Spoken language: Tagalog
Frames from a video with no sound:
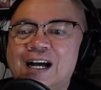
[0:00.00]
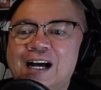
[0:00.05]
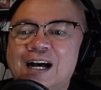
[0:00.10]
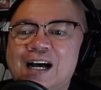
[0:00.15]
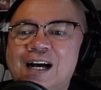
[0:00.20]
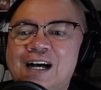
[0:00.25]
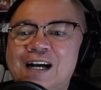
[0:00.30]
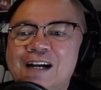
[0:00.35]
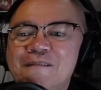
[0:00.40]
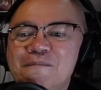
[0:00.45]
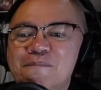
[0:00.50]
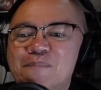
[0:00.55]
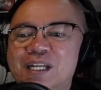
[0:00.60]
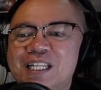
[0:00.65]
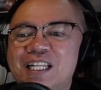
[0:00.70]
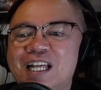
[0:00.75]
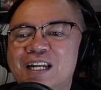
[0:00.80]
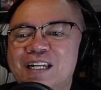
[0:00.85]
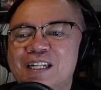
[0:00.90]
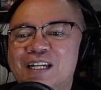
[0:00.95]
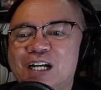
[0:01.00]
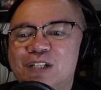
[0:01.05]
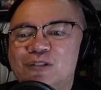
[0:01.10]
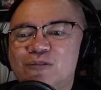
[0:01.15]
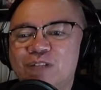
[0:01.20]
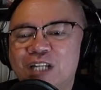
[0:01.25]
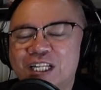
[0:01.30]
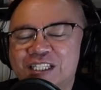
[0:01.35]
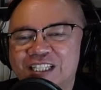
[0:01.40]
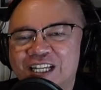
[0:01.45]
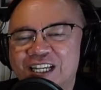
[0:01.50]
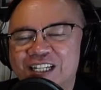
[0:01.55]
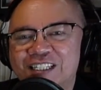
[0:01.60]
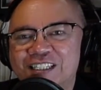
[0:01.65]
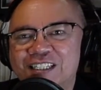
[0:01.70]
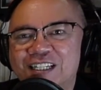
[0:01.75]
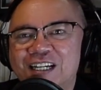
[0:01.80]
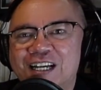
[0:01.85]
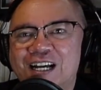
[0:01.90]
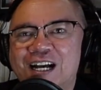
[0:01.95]
Ang banal na kasulatan
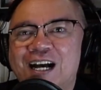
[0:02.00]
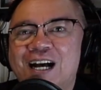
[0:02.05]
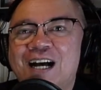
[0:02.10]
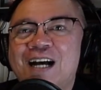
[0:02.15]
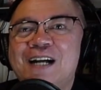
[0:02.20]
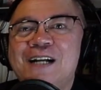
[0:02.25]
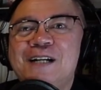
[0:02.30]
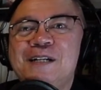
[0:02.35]
ang